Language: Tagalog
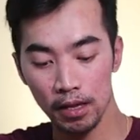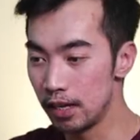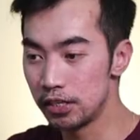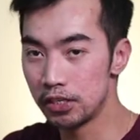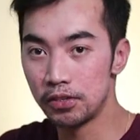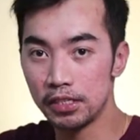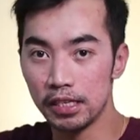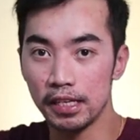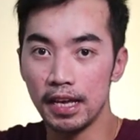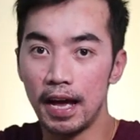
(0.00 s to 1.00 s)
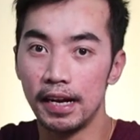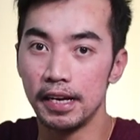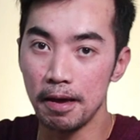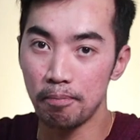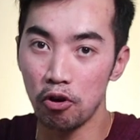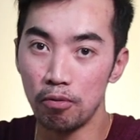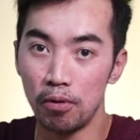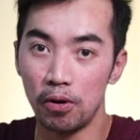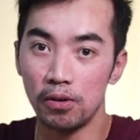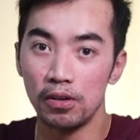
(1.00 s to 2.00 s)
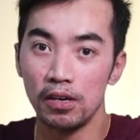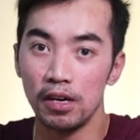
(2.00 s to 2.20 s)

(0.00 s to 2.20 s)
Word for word: They just recently had a promo